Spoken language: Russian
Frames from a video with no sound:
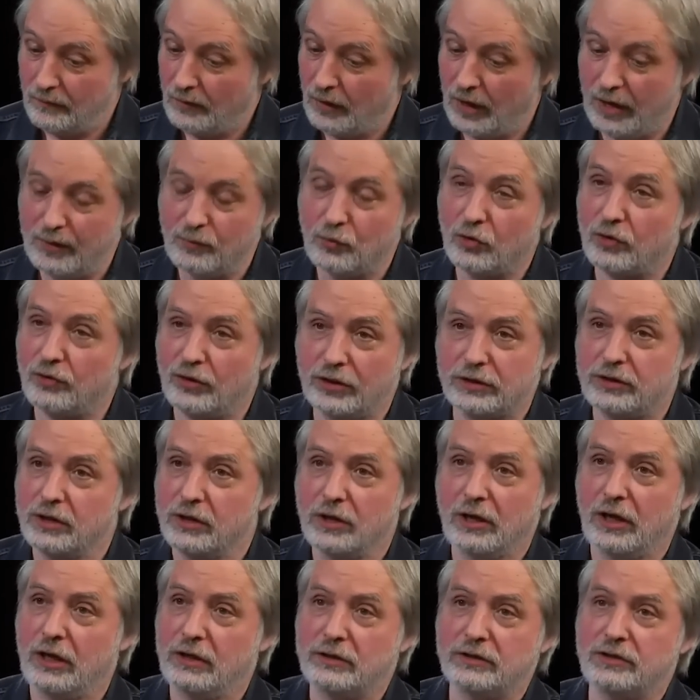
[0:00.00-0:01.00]
А ему говорят,
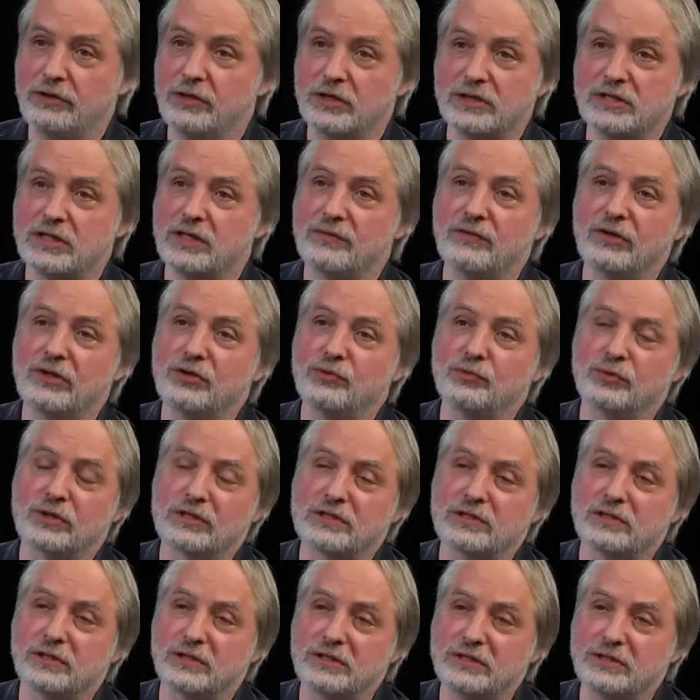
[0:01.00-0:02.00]
а это не основание у
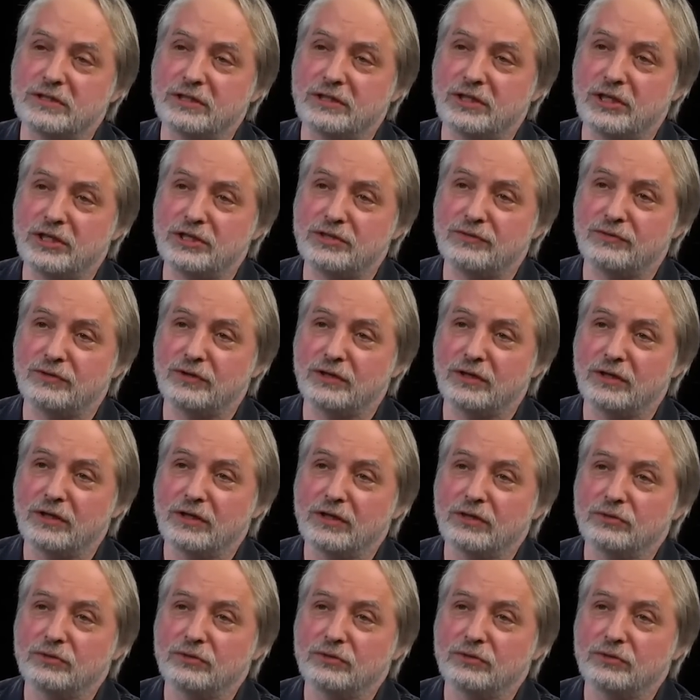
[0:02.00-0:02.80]
нас для рассекречивания.